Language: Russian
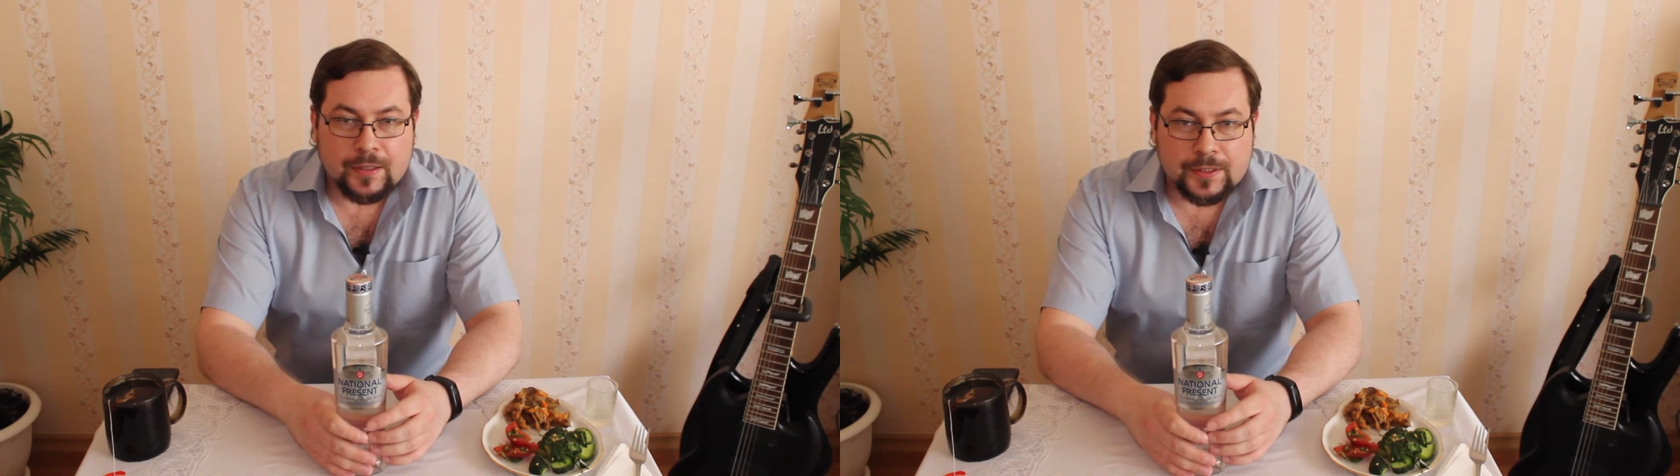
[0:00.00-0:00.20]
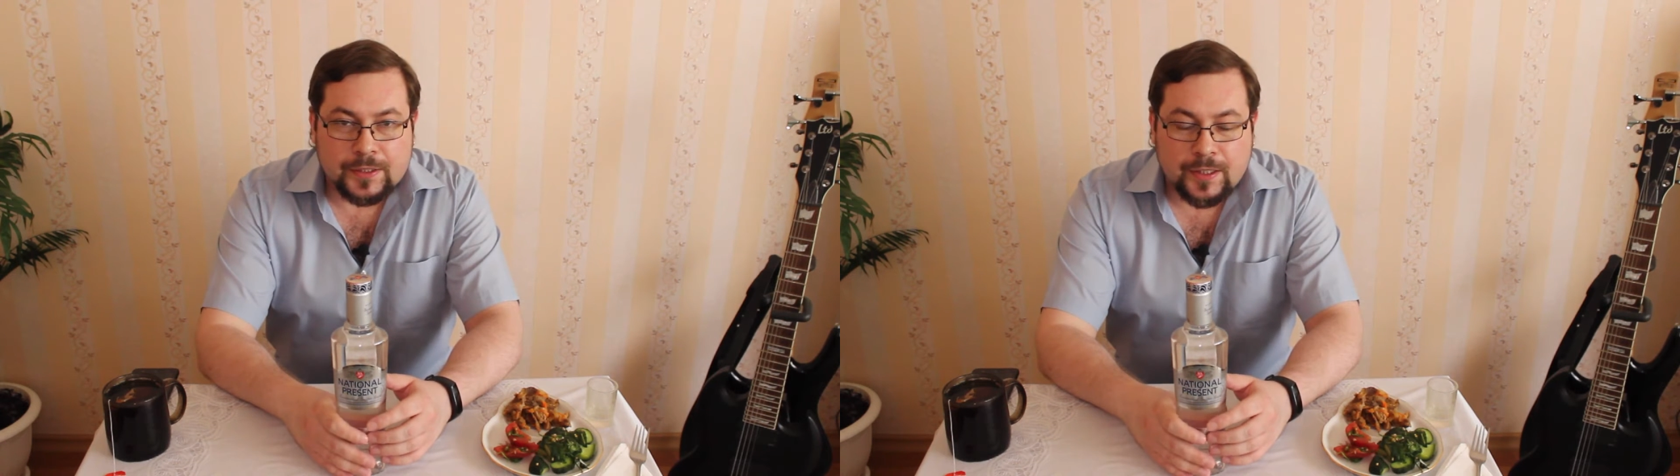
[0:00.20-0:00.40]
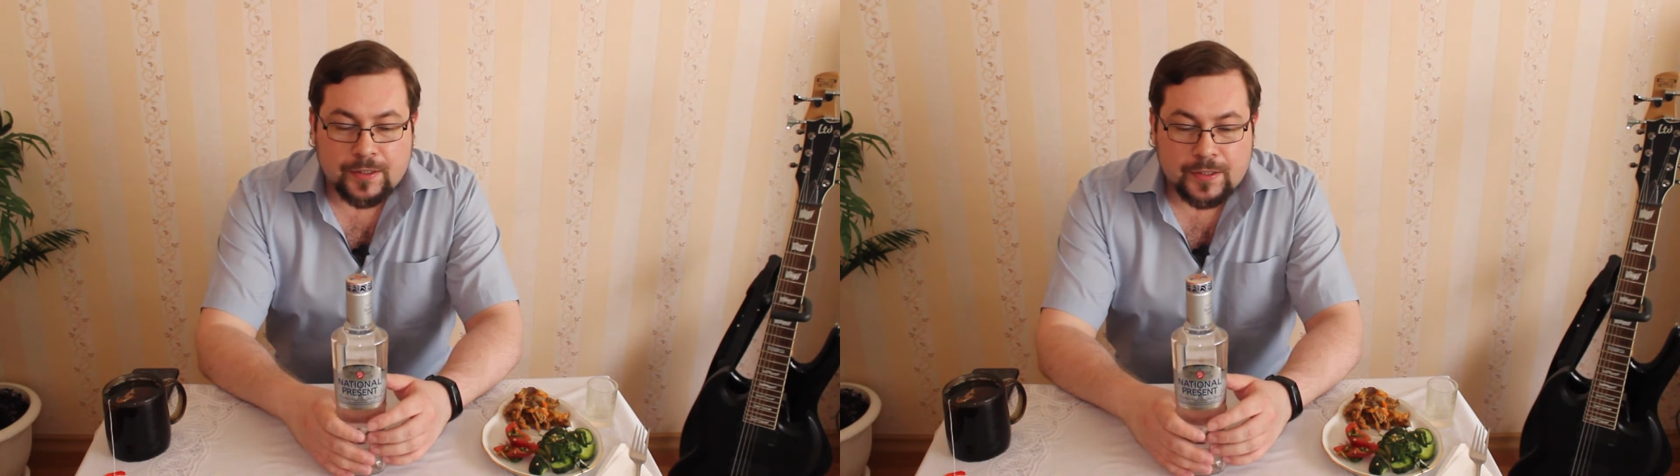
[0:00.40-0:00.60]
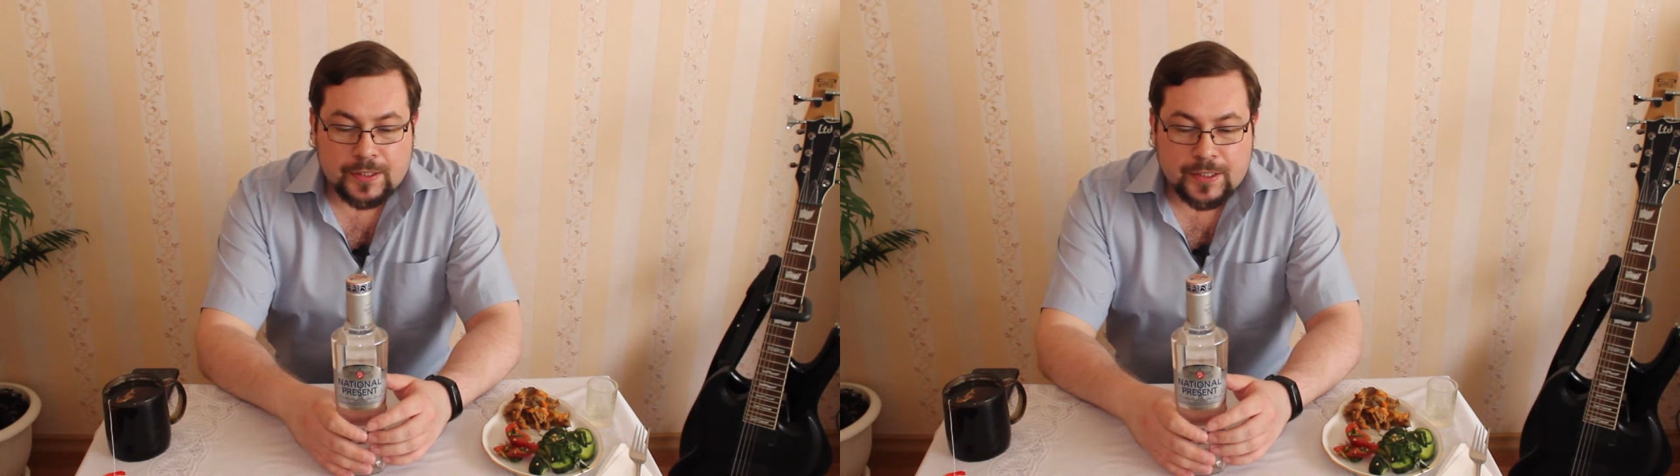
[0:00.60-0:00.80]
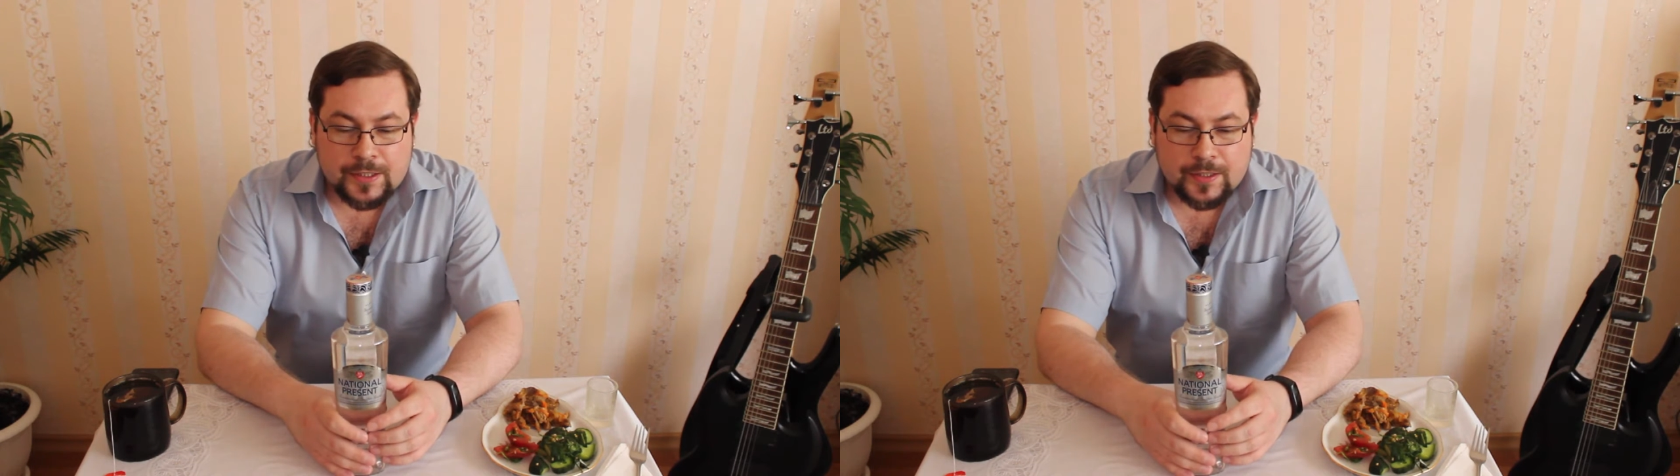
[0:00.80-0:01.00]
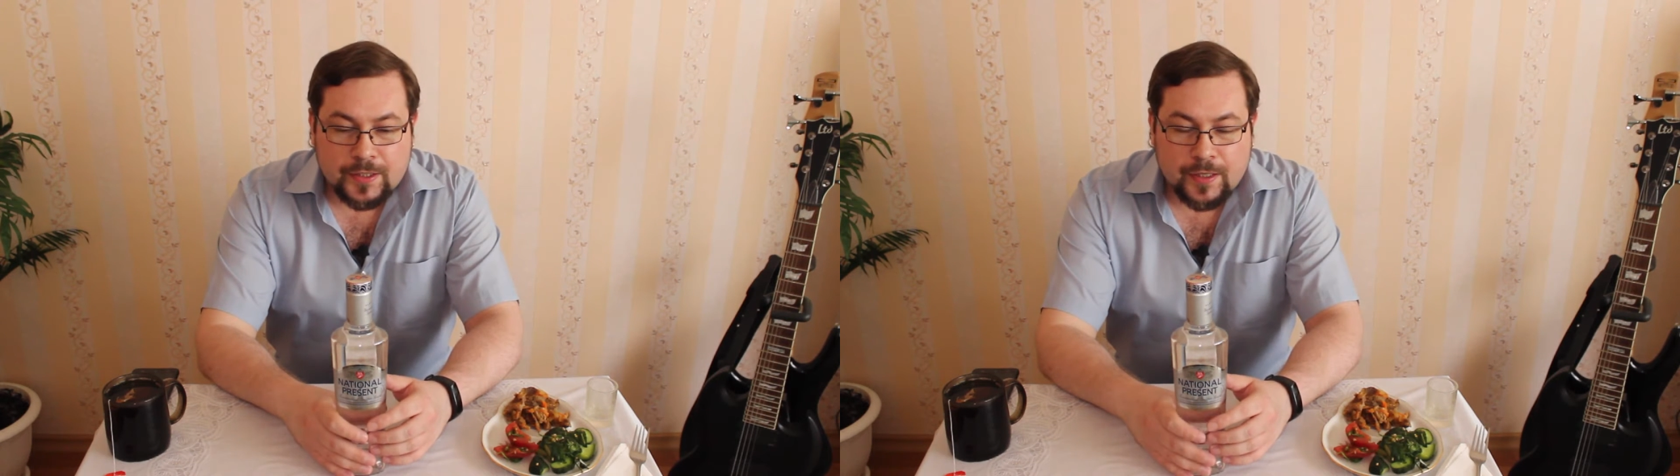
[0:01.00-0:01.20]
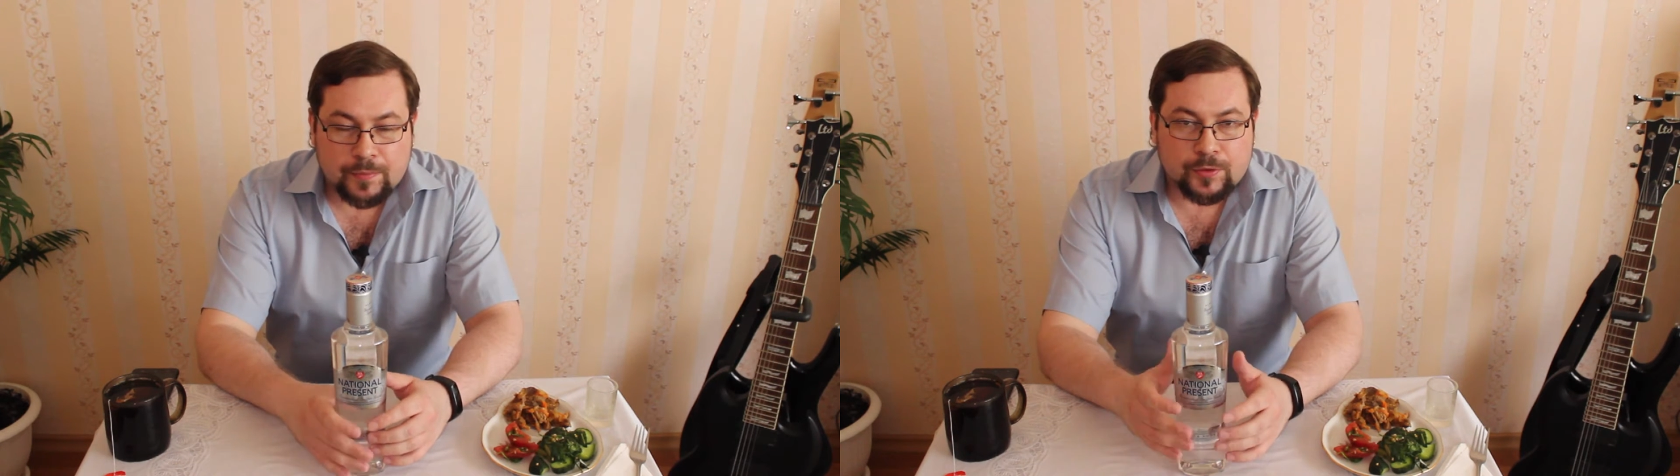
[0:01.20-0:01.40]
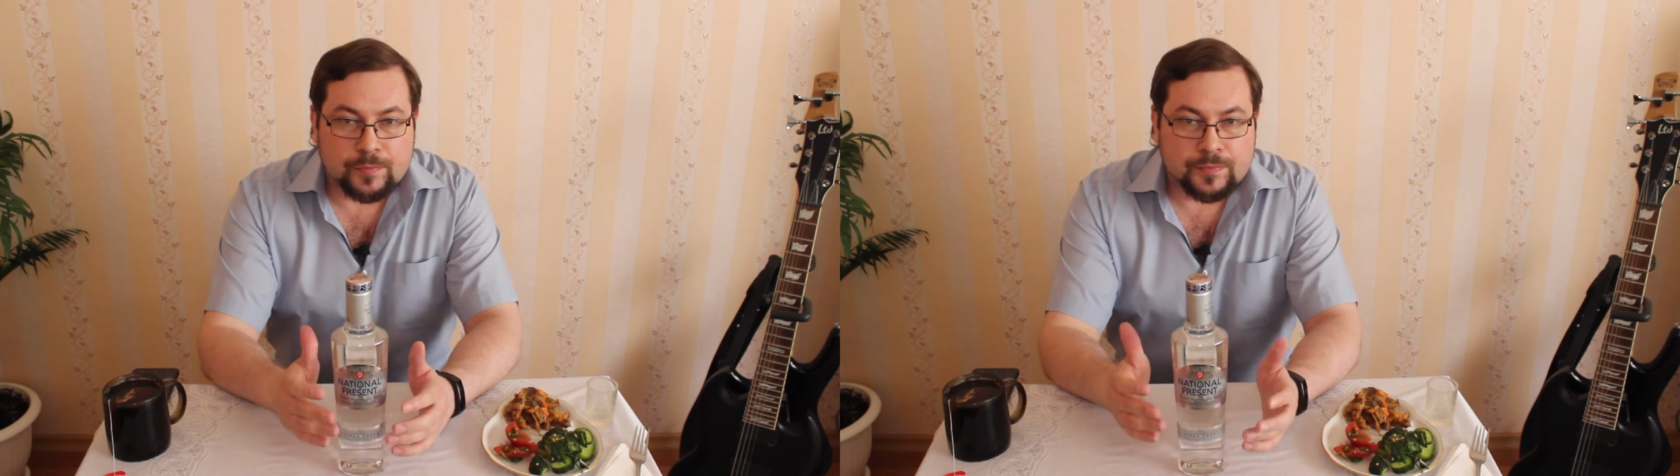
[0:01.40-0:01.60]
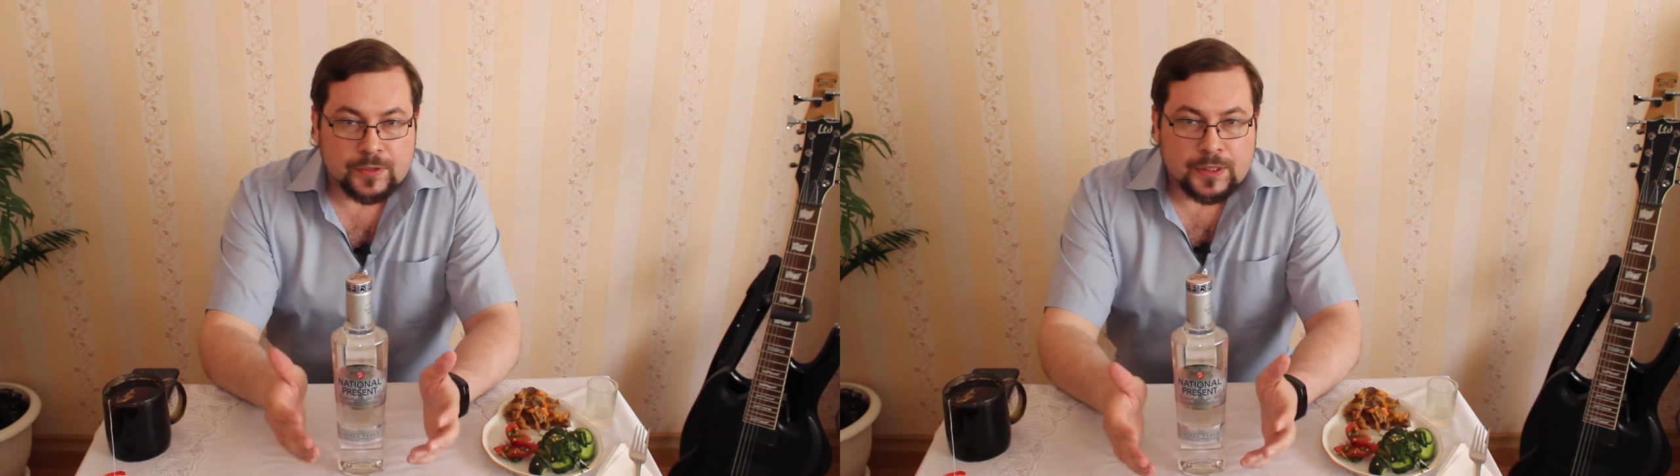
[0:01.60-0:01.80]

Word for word: Это Нектар Колоска Золотая. Потом